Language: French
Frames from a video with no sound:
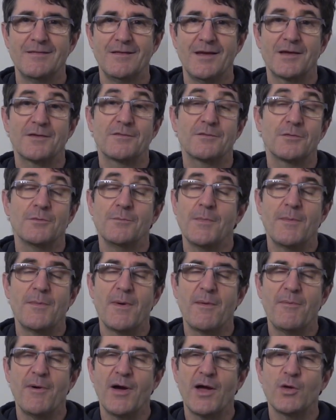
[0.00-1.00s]
avec ce même
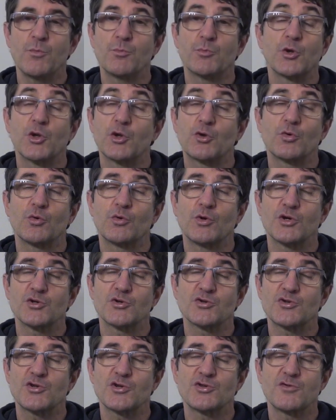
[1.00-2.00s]
appareil, ou peut-être que tu as
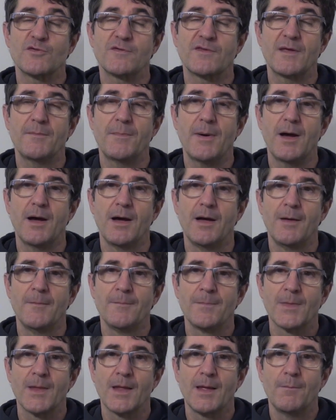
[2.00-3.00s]
changé, je ne sais pas,
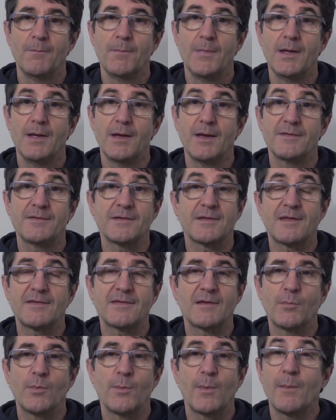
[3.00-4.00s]
mais elles étaient
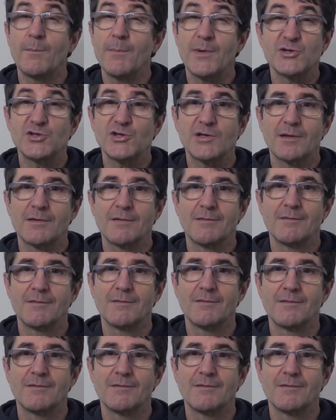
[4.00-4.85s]
simplement magiques.